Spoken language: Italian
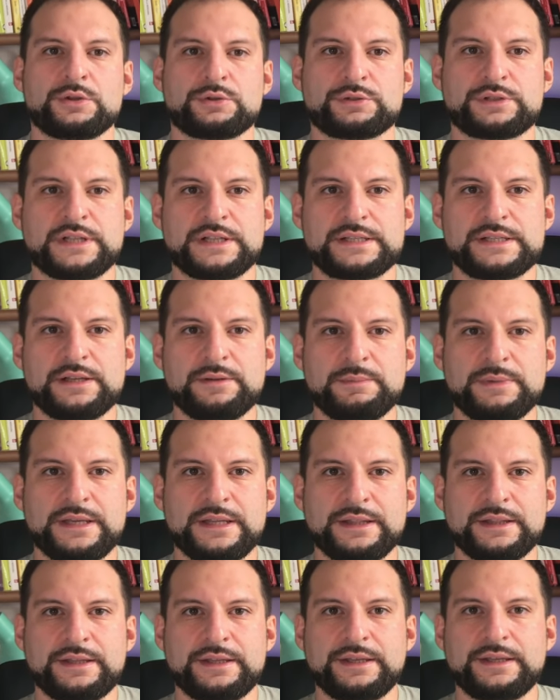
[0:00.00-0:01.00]

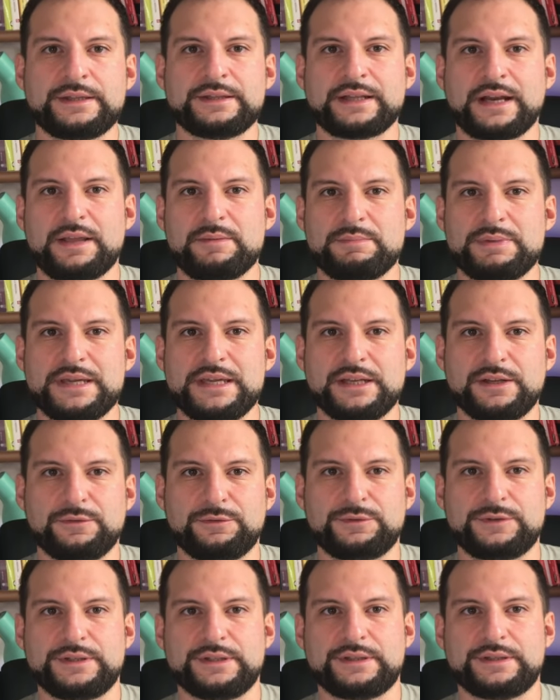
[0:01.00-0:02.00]
Sostanzialmente tra i
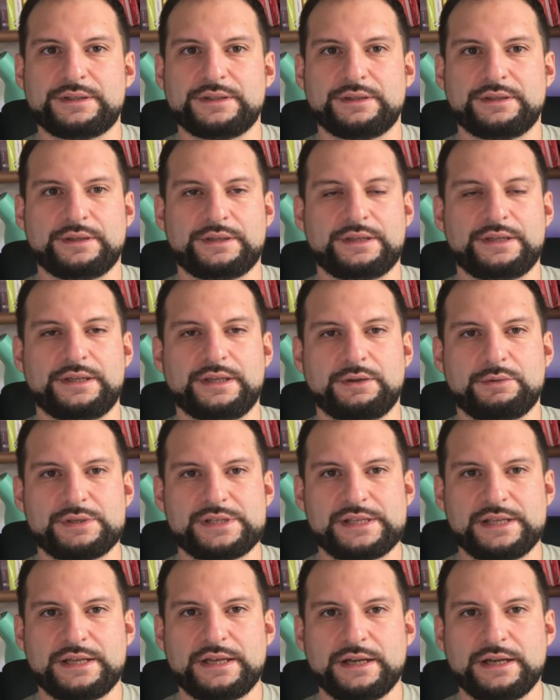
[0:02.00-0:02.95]
benefit che questa